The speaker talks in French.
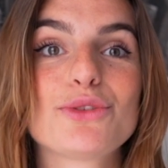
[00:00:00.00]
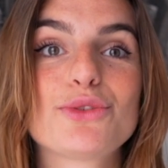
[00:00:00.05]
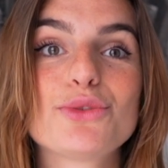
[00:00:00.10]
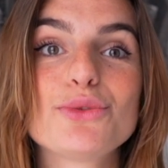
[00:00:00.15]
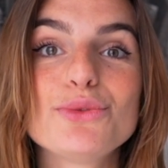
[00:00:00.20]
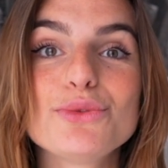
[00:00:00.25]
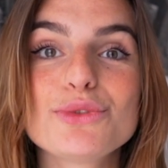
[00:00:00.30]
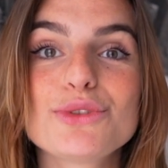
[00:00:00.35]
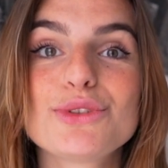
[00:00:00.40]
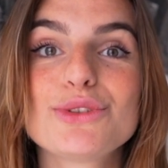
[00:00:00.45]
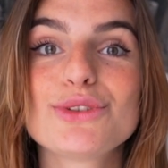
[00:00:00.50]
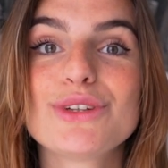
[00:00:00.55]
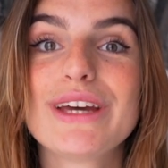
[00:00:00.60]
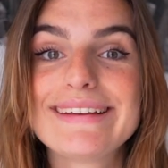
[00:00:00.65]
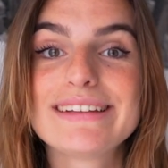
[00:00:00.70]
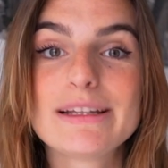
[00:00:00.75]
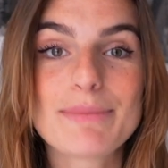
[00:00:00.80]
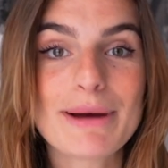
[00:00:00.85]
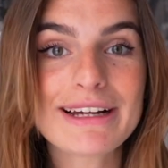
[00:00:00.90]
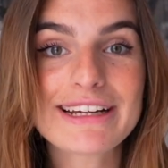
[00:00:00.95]
Donc,
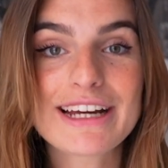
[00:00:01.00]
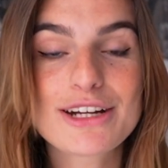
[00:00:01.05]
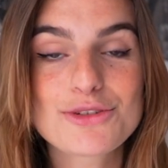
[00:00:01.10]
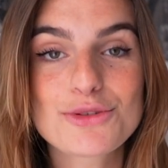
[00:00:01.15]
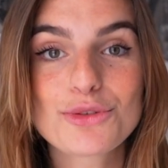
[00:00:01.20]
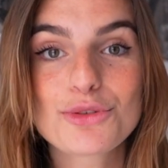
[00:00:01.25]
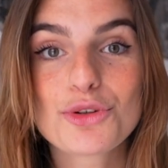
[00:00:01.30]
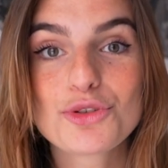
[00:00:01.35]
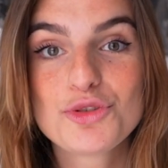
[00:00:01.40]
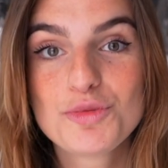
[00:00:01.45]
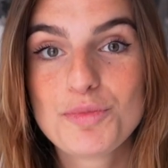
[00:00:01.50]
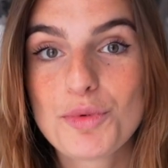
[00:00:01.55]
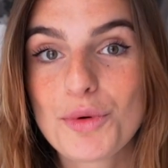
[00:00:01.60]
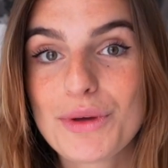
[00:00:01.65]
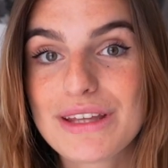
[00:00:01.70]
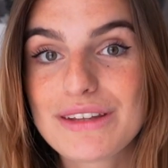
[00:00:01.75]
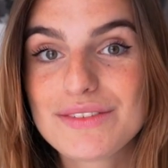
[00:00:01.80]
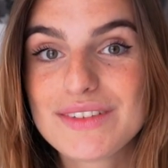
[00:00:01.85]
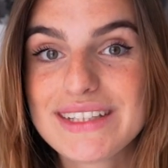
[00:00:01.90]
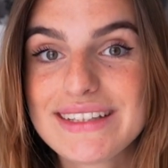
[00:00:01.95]
c'est pas quelque chose que tu
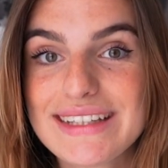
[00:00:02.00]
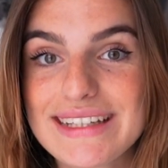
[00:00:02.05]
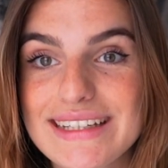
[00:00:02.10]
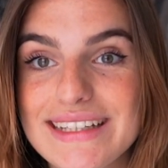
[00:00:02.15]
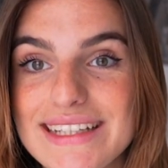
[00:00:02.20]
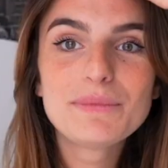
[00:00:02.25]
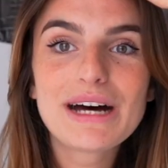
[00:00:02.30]
peux éviter.